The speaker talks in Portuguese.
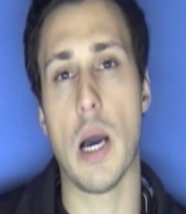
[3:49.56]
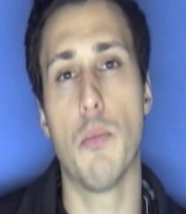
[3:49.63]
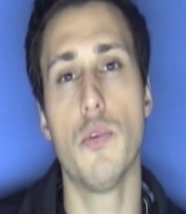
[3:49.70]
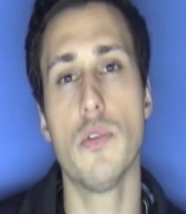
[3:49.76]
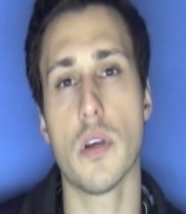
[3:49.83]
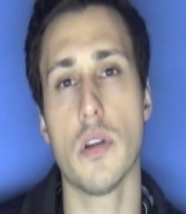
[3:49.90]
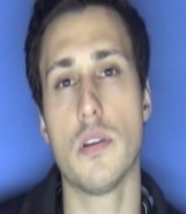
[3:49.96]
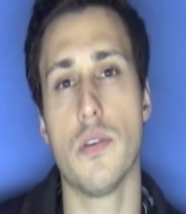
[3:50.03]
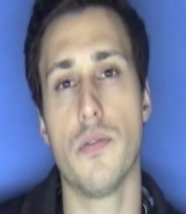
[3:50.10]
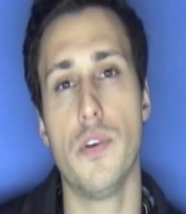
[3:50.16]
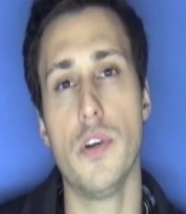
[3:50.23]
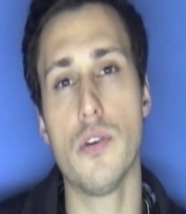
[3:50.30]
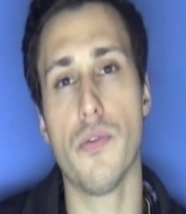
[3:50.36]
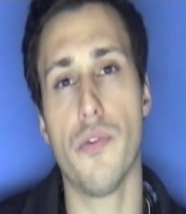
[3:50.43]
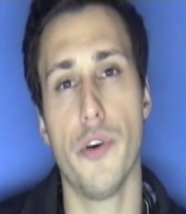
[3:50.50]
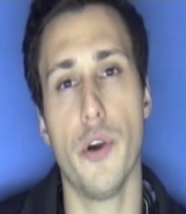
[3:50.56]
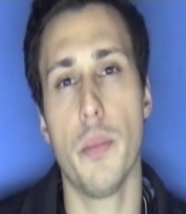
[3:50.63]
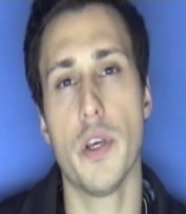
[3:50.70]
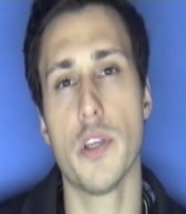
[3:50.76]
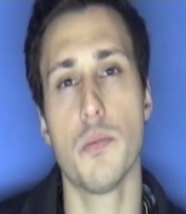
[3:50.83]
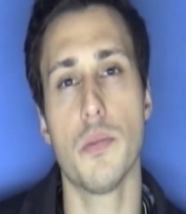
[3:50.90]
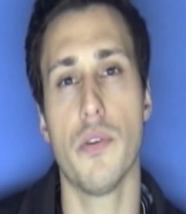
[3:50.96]
A música desse vídeo foi eu
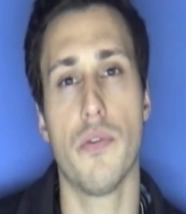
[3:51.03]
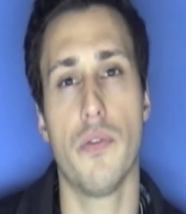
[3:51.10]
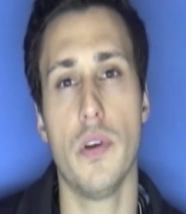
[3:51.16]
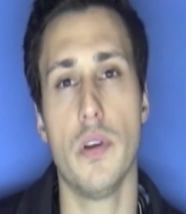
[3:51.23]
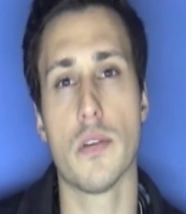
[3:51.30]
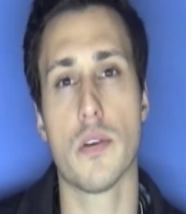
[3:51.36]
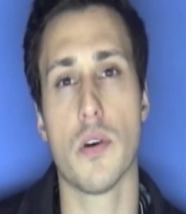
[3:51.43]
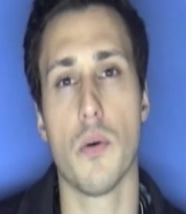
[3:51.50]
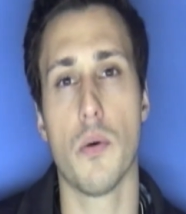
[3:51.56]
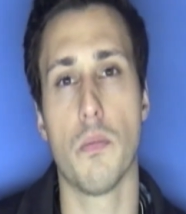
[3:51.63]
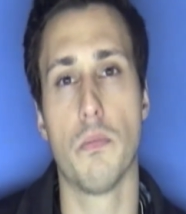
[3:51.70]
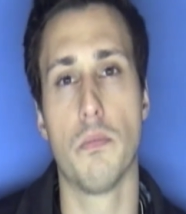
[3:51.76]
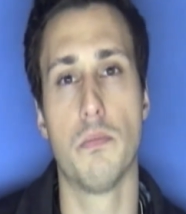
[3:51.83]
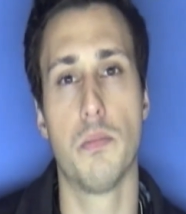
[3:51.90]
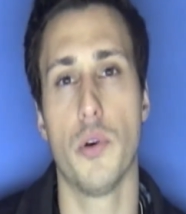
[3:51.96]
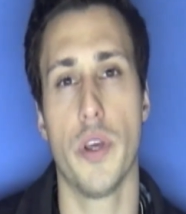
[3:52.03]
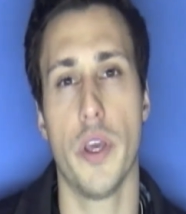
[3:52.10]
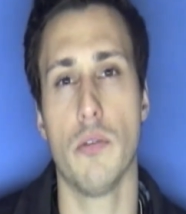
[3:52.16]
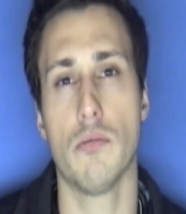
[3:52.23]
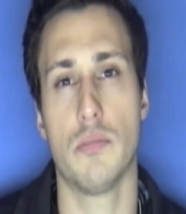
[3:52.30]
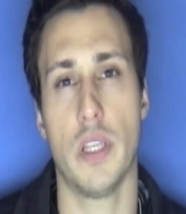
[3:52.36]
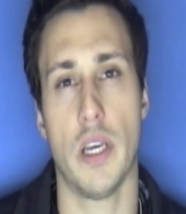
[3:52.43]
mesmo que fiz. Eu pluguei
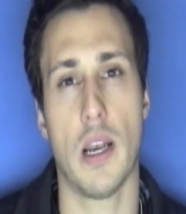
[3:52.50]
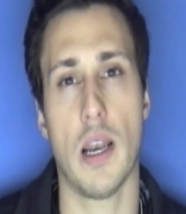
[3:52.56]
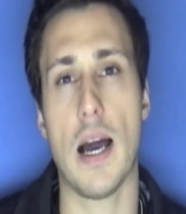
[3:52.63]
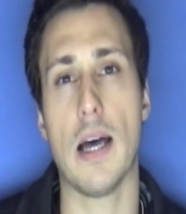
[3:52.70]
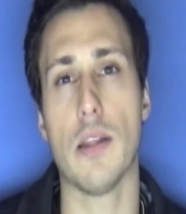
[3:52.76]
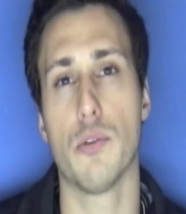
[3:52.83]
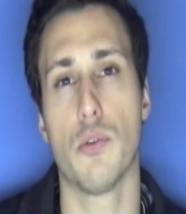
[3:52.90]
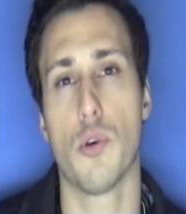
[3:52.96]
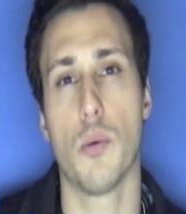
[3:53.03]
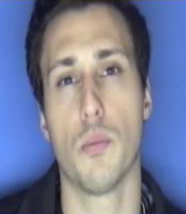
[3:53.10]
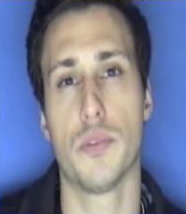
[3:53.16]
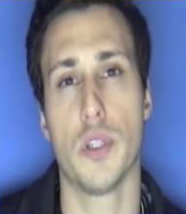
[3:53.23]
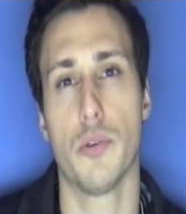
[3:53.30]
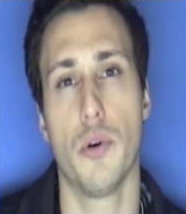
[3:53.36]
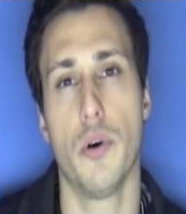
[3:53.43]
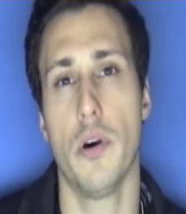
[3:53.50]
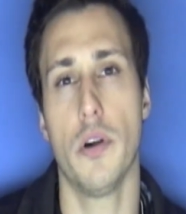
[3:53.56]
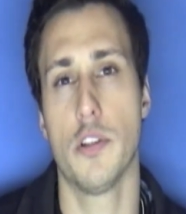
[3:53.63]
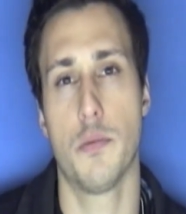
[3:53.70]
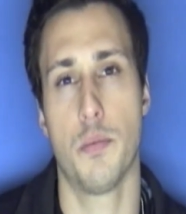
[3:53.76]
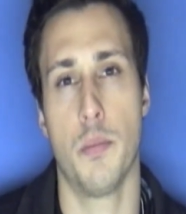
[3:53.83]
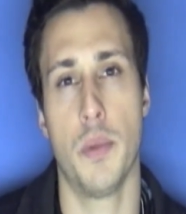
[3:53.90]
um teclado no computador,
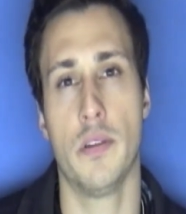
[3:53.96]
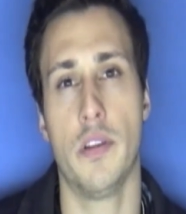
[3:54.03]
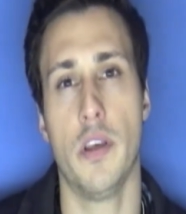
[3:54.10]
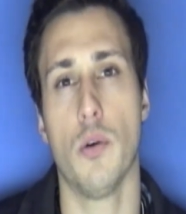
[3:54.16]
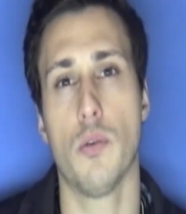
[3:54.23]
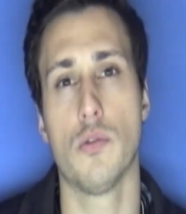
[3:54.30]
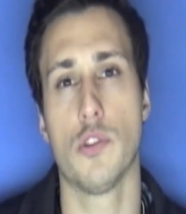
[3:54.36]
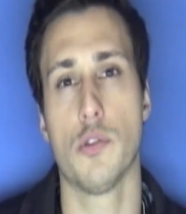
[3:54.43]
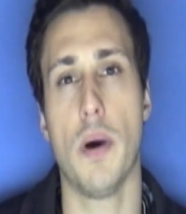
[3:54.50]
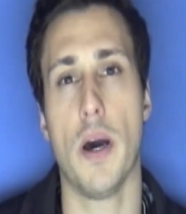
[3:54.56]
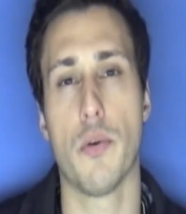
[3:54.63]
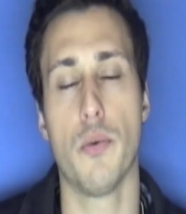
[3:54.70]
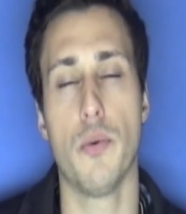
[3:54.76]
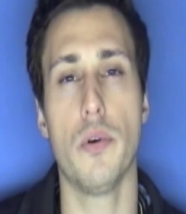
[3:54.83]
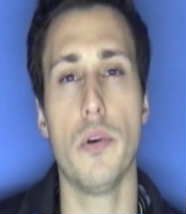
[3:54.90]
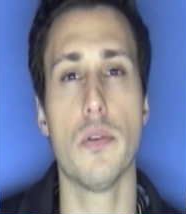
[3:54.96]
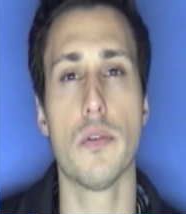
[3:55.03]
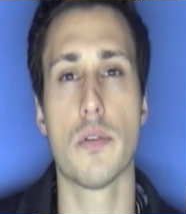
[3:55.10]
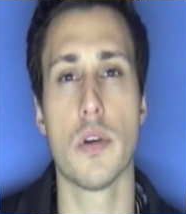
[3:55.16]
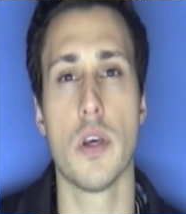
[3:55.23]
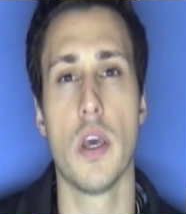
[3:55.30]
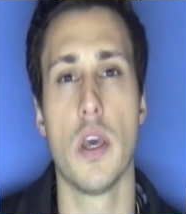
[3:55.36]
experimentei alguns
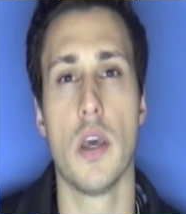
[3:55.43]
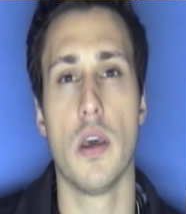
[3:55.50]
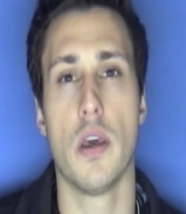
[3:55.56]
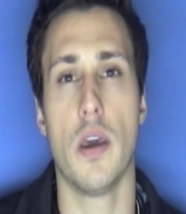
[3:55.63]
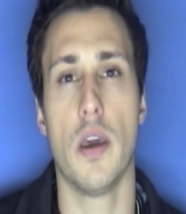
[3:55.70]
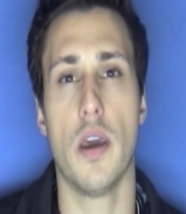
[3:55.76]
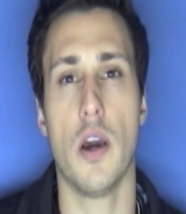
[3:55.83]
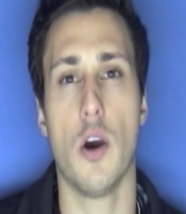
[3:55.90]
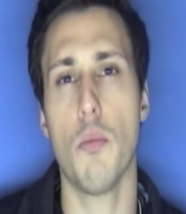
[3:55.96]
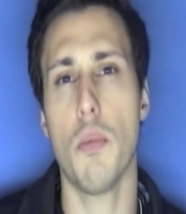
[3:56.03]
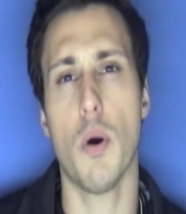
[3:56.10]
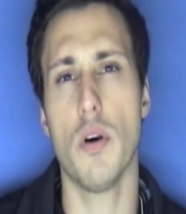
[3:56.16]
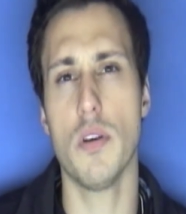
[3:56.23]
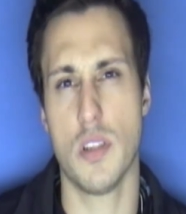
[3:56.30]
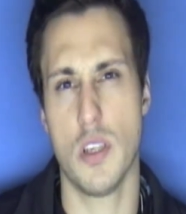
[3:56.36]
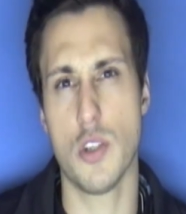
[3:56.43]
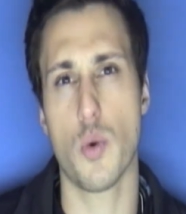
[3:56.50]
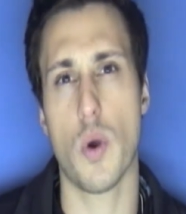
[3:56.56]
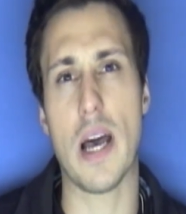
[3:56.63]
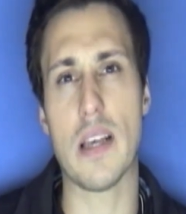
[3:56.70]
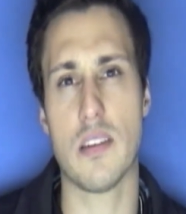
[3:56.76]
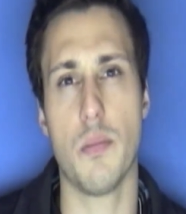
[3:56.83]
barulhos, é, alguma coisa que
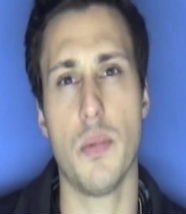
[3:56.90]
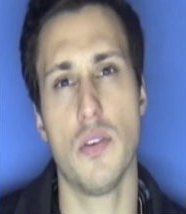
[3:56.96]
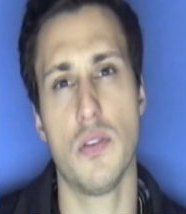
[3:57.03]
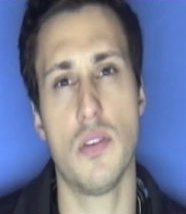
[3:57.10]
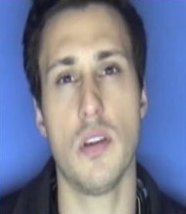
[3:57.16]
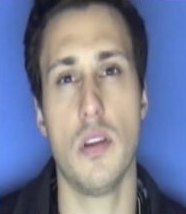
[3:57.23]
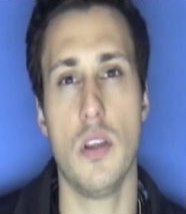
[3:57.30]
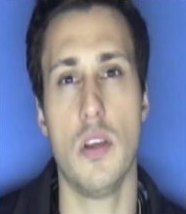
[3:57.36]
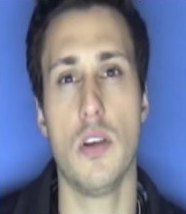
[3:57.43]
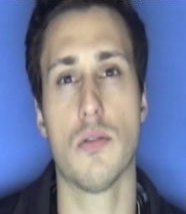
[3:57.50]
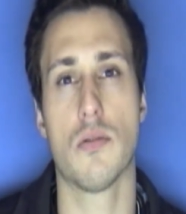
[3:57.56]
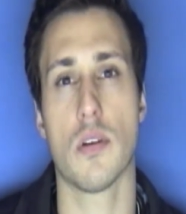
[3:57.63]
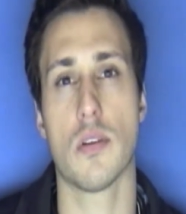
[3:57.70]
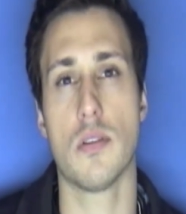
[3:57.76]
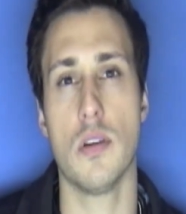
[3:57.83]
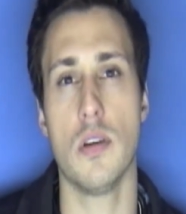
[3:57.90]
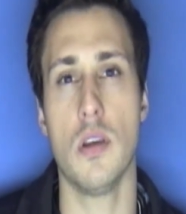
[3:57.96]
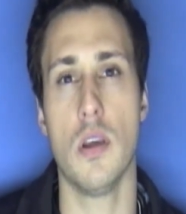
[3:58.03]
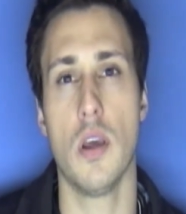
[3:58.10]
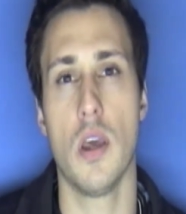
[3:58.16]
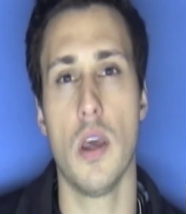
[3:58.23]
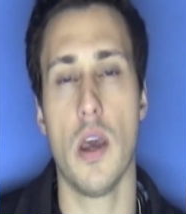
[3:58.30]
soasse meio sinistro assim.
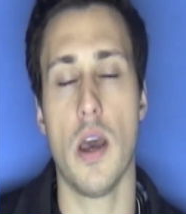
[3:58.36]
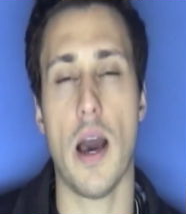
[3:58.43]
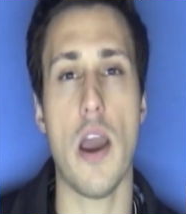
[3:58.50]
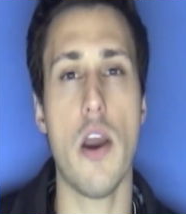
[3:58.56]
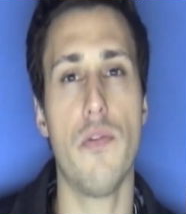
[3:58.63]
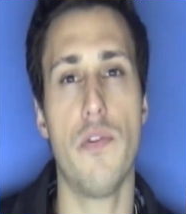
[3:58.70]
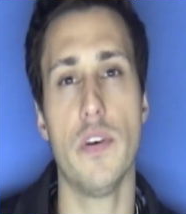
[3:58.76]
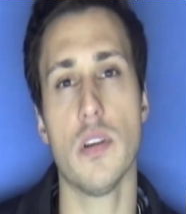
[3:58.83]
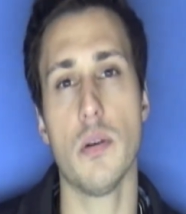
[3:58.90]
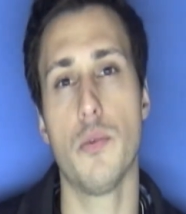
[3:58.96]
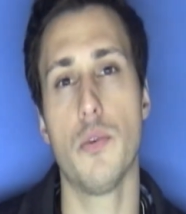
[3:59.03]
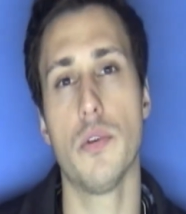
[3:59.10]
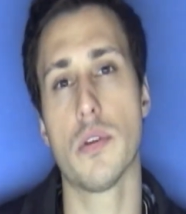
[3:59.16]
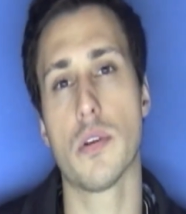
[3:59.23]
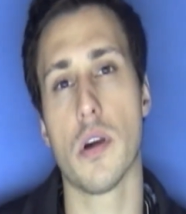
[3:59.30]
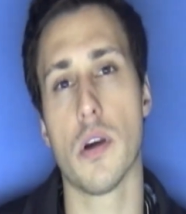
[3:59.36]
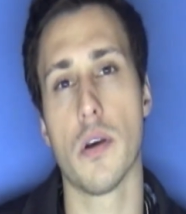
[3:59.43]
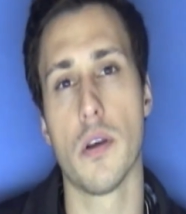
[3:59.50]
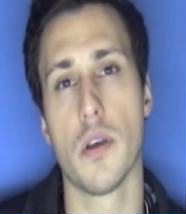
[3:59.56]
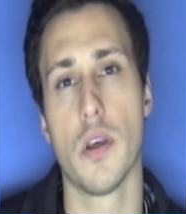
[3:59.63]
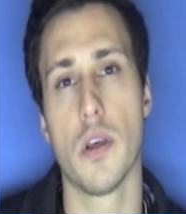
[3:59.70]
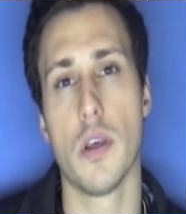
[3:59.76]
Aí eu fiz a música.
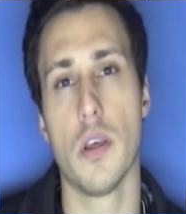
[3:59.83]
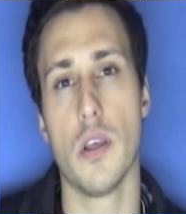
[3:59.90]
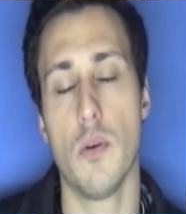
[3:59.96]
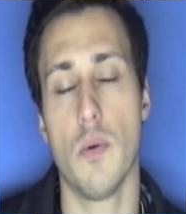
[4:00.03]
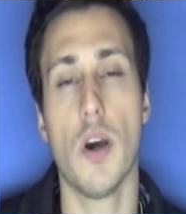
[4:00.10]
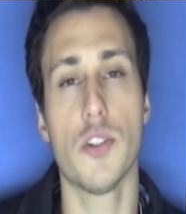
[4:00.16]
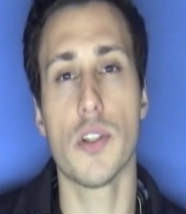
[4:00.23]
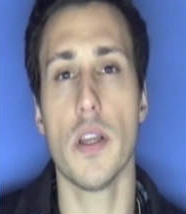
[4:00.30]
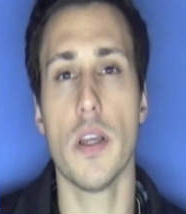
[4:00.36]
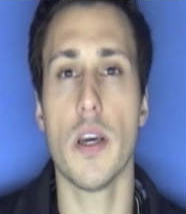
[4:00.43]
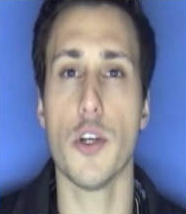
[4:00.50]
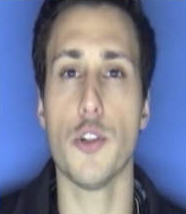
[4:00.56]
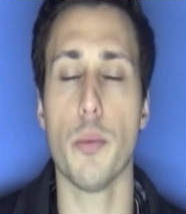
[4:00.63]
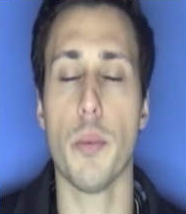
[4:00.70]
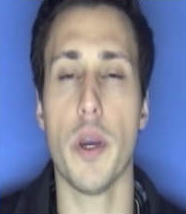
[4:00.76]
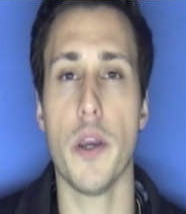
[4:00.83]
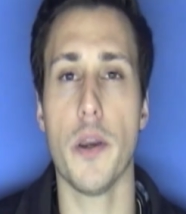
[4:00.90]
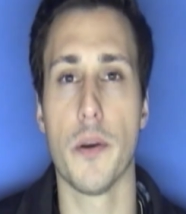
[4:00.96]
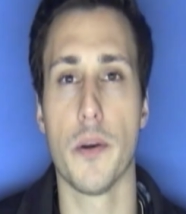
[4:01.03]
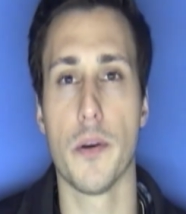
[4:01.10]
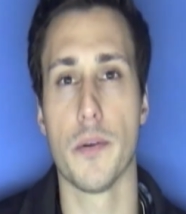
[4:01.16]
Eu que ela encaixou bem.